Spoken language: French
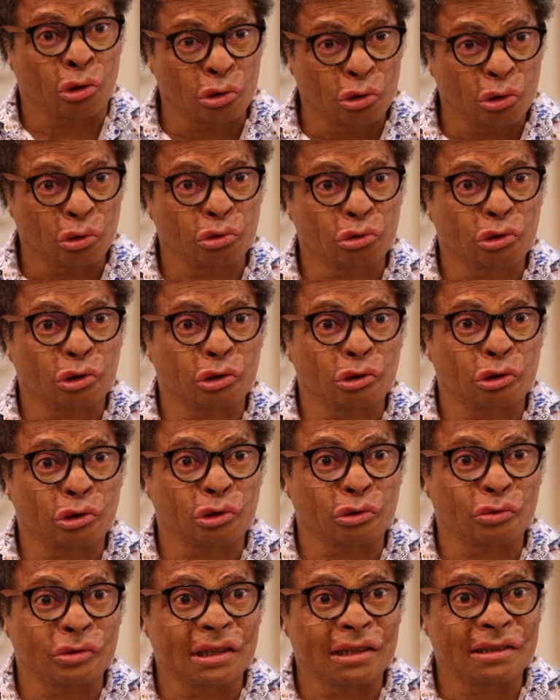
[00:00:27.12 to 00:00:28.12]

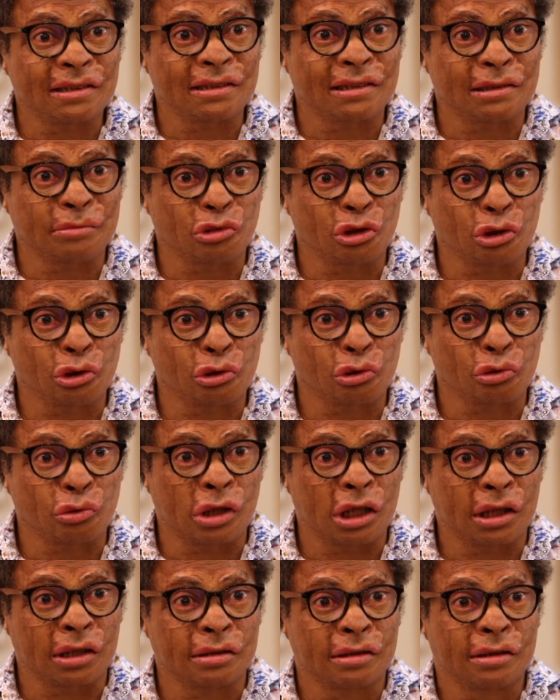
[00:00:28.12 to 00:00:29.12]
reconstruction de l'estime de soi